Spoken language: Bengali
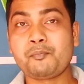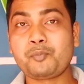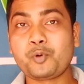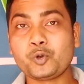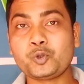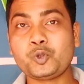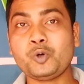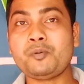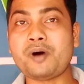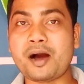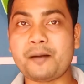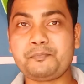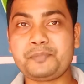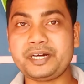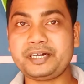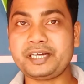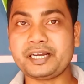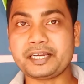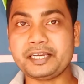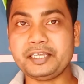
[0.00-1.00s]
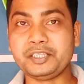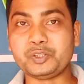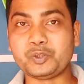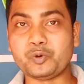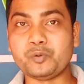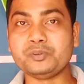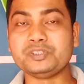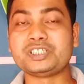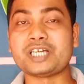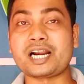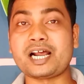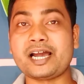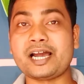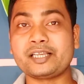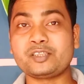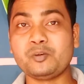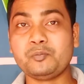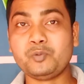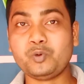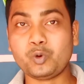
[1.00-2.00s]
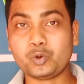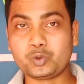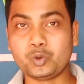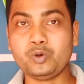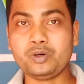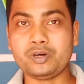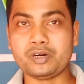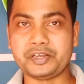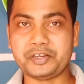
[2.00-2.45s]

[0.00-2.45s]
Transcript: প্রথম আপডেটটা কিন্তু যারা একদম নতুন